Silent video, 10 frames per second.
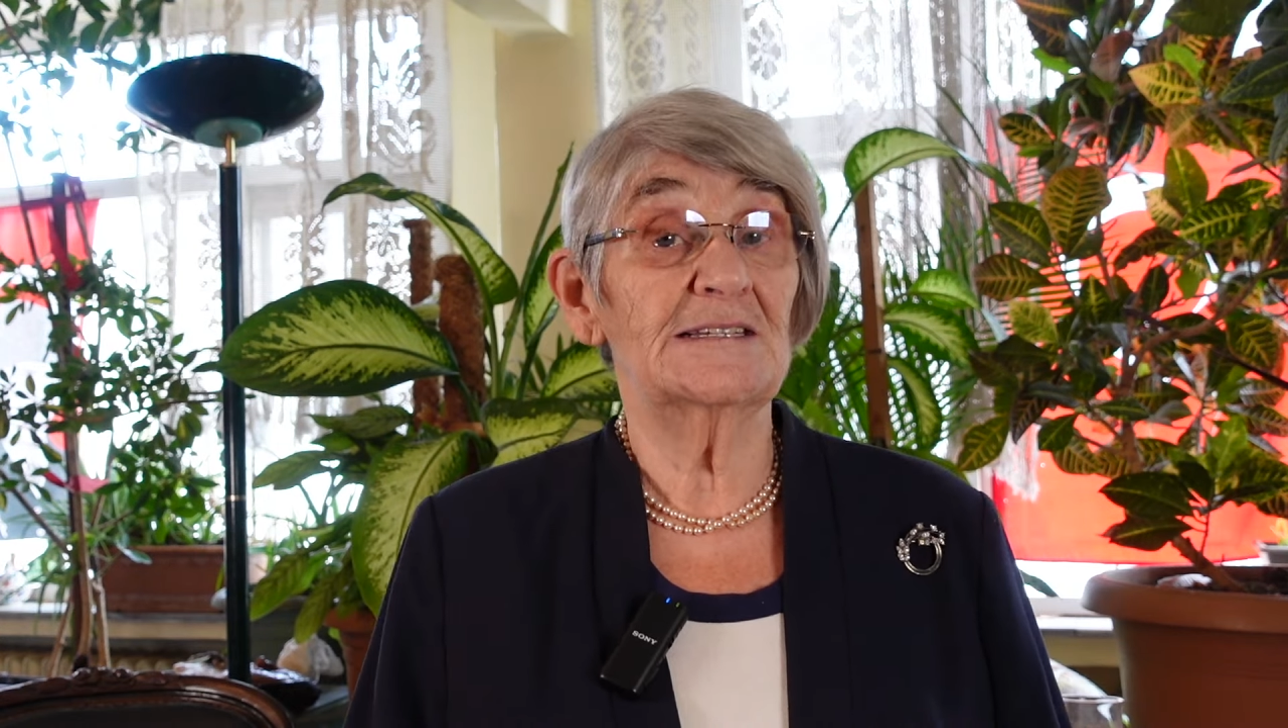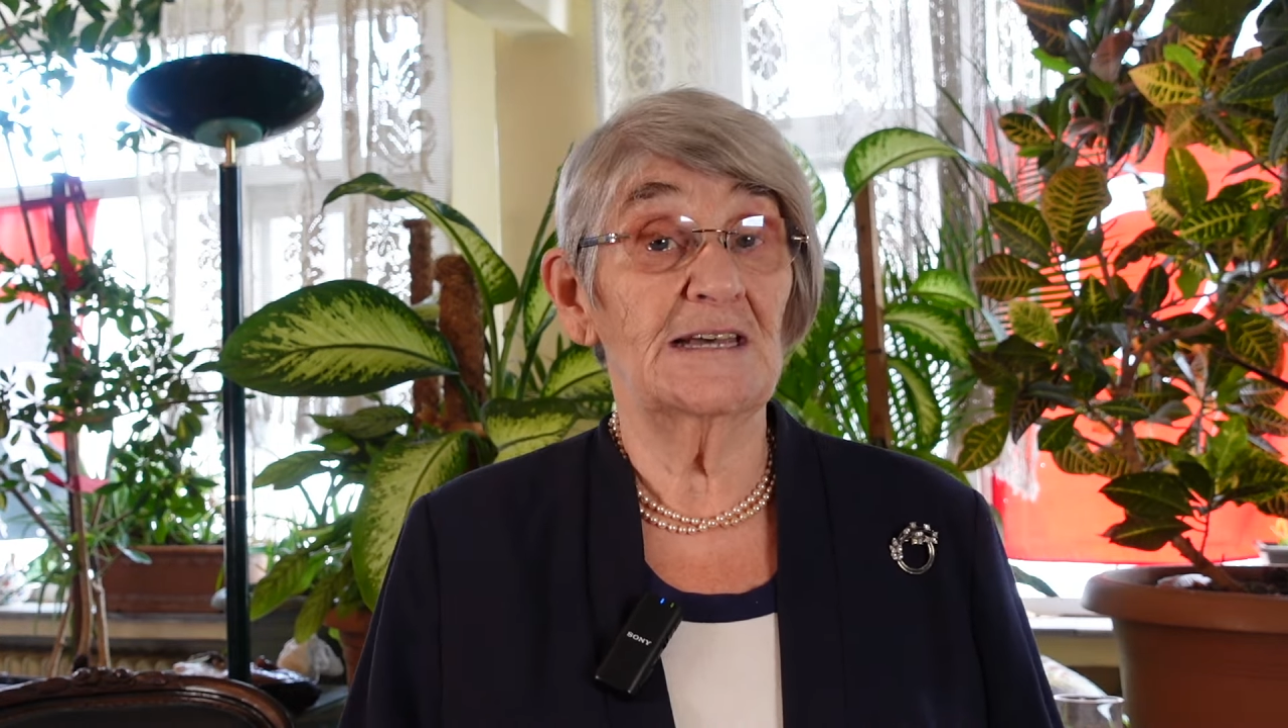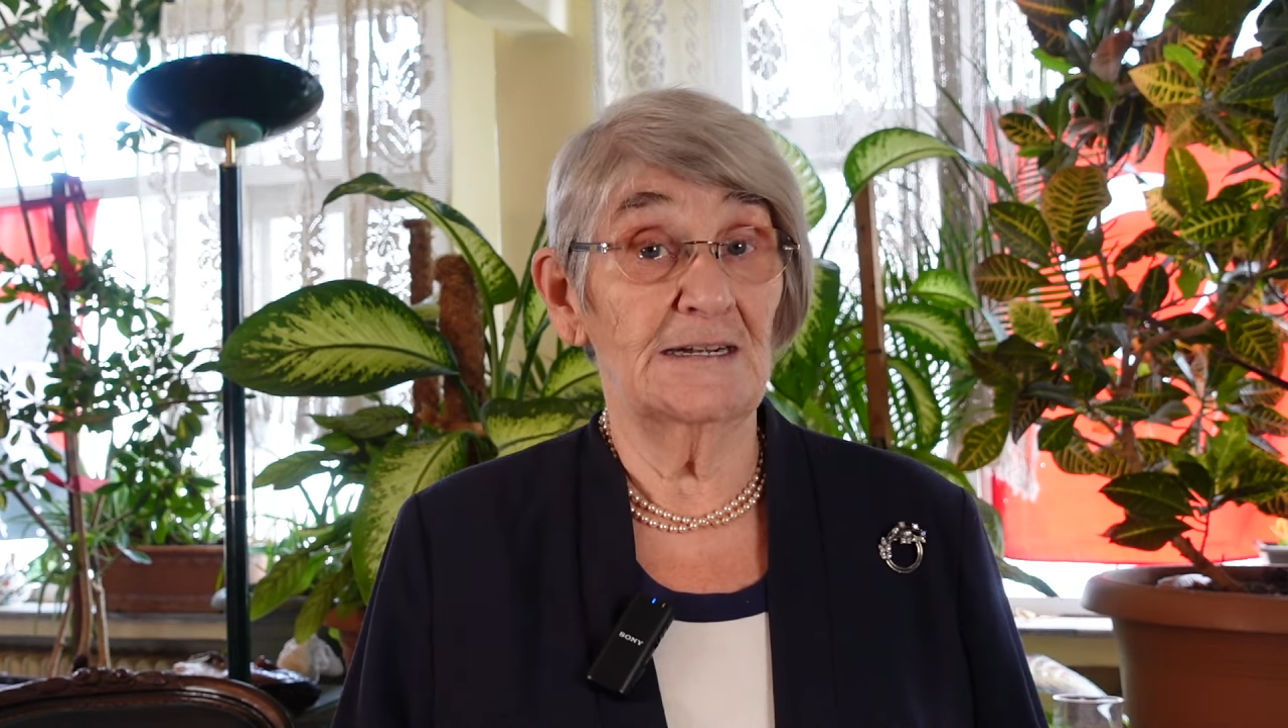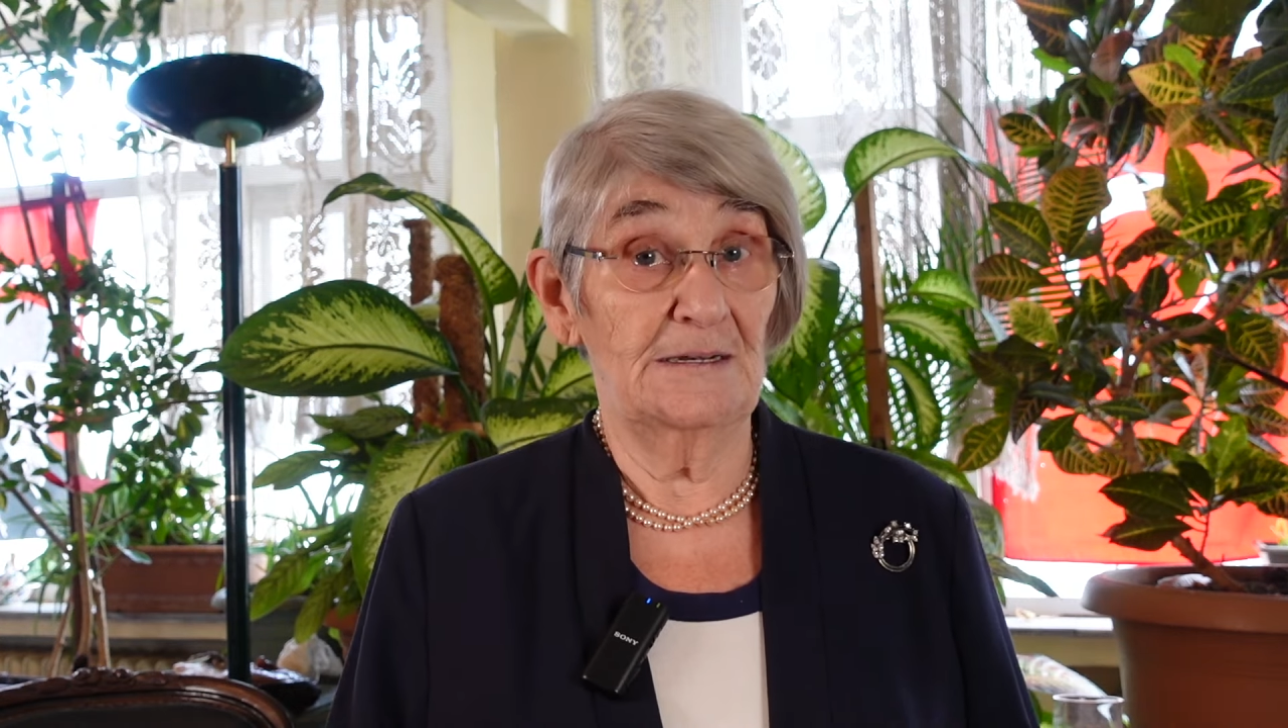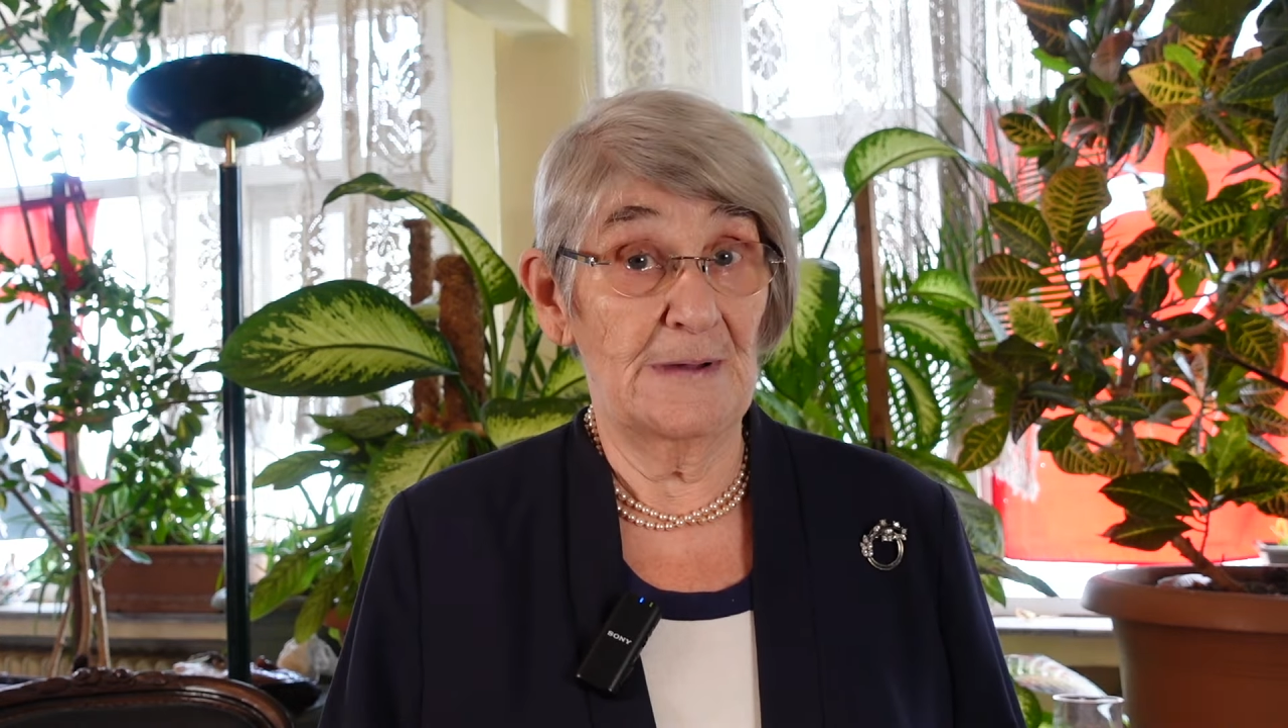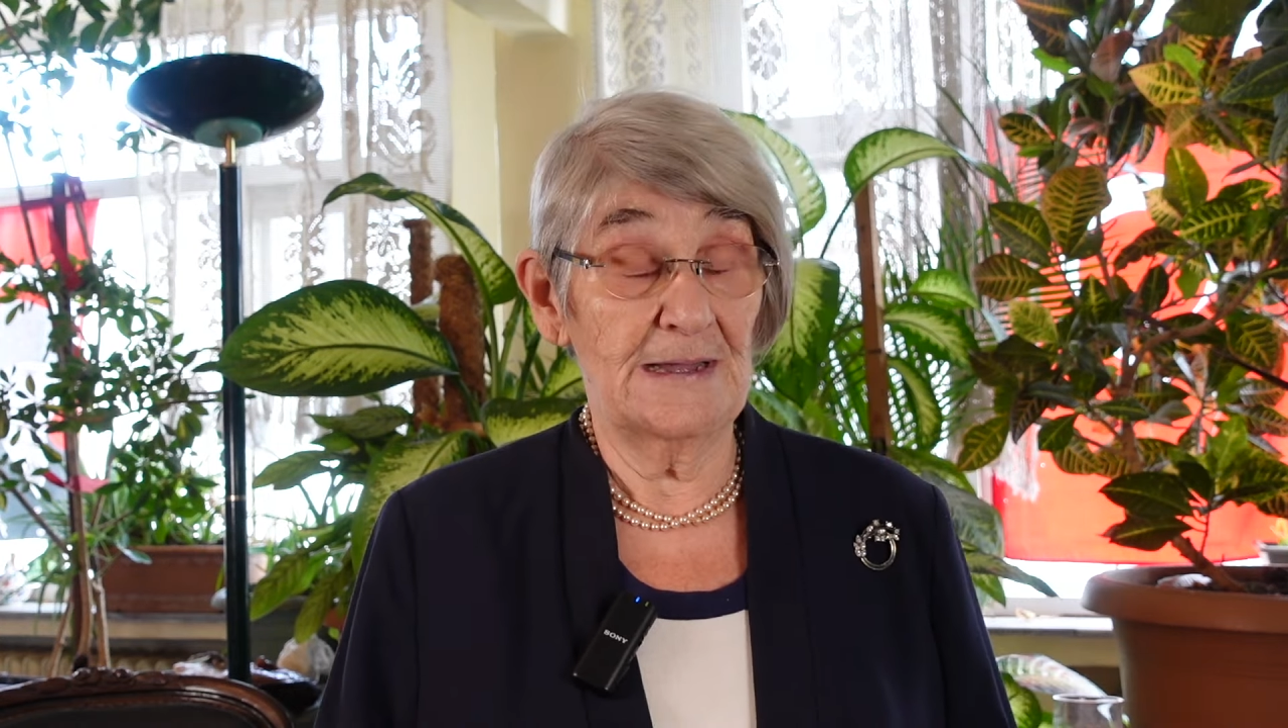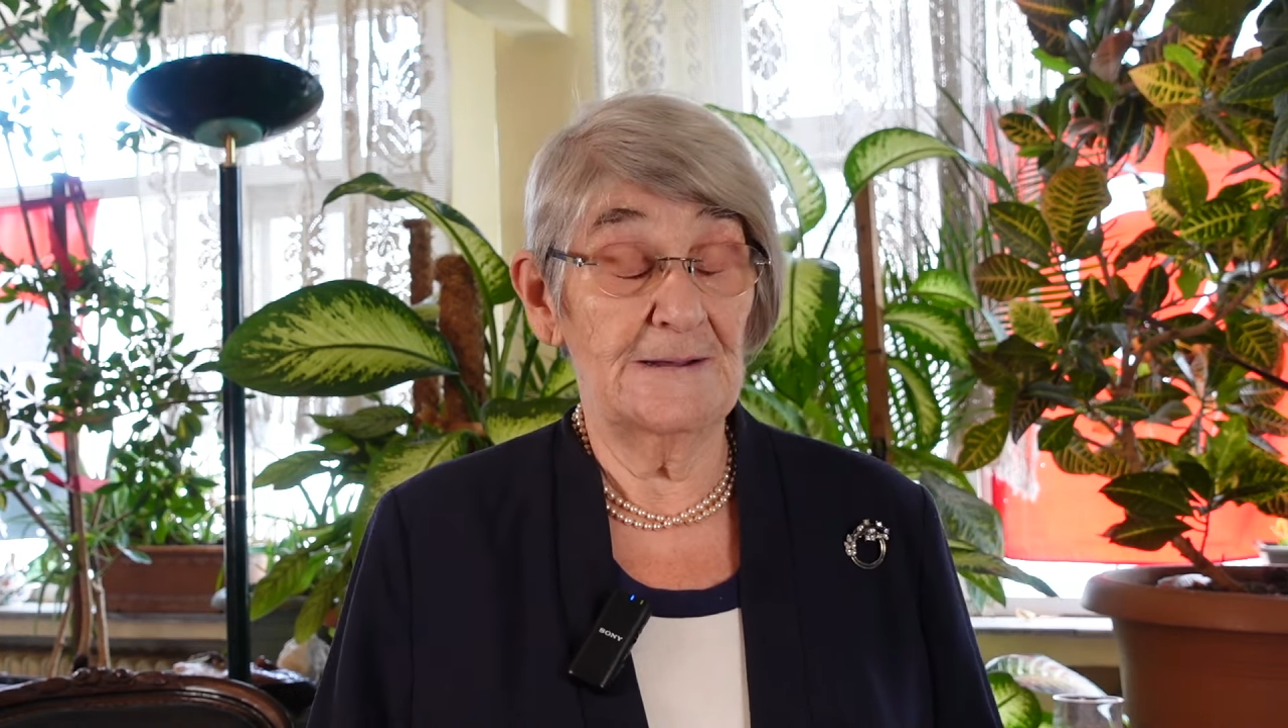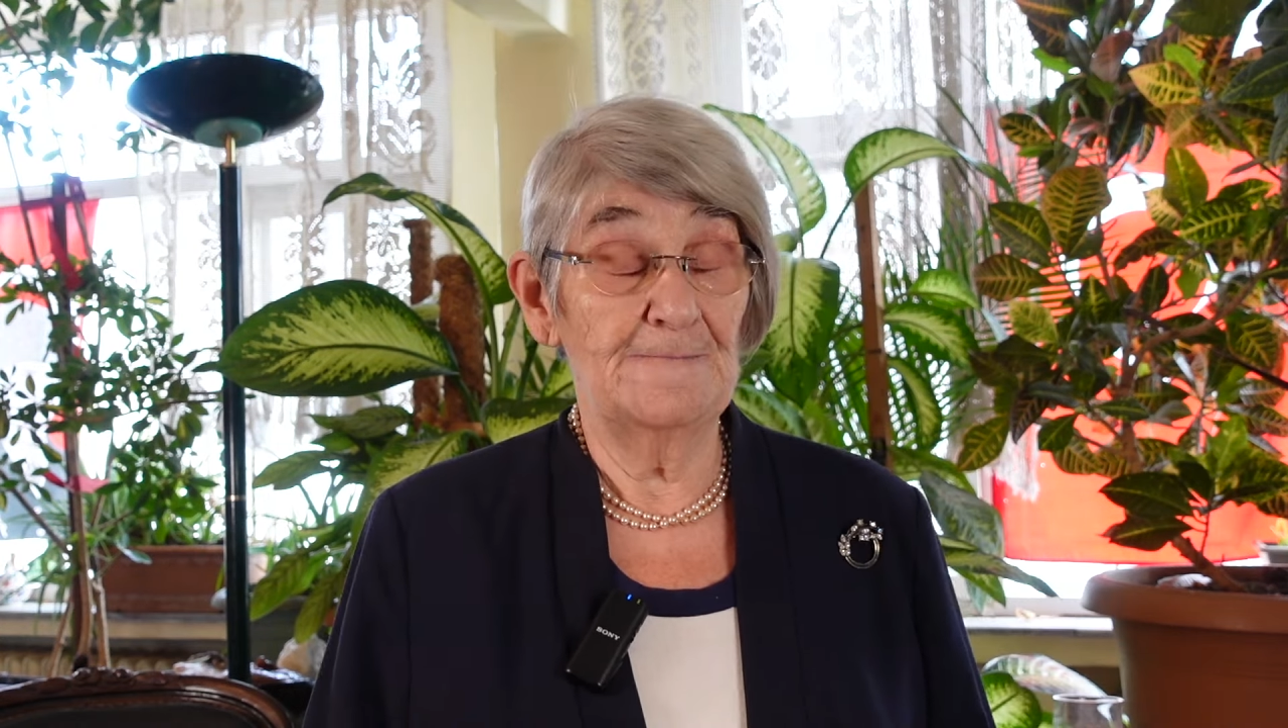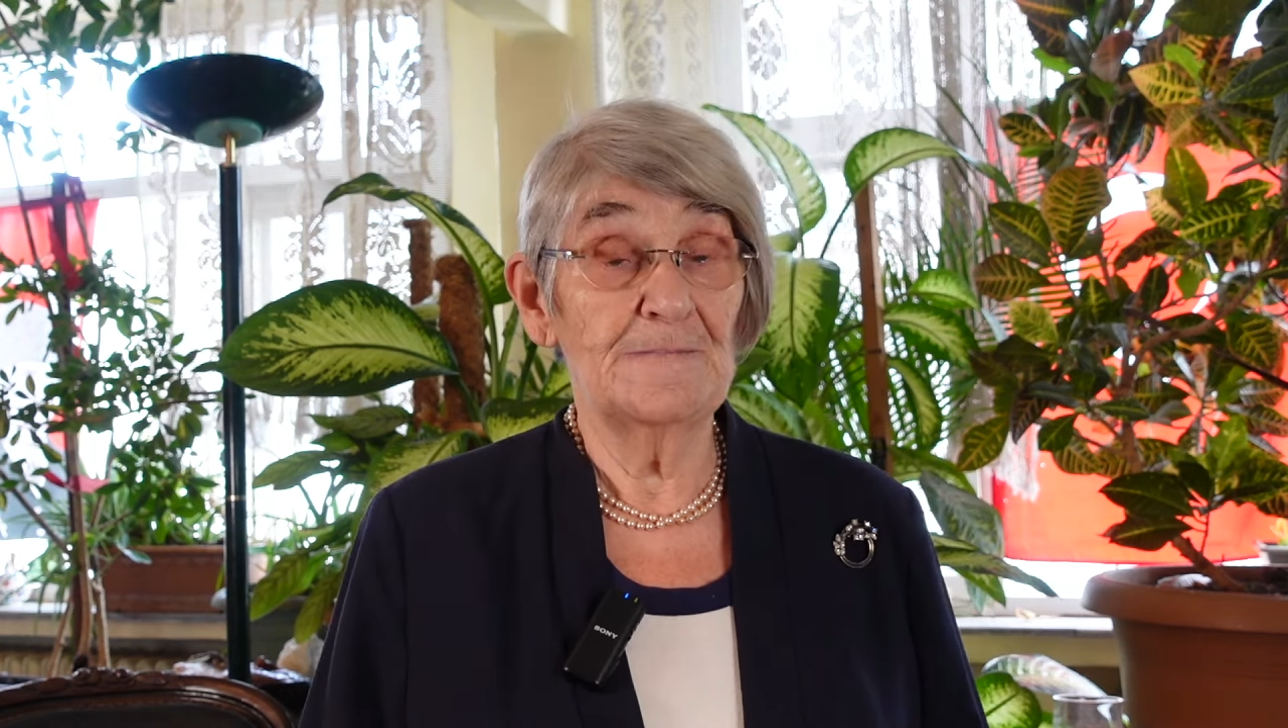sarılmak,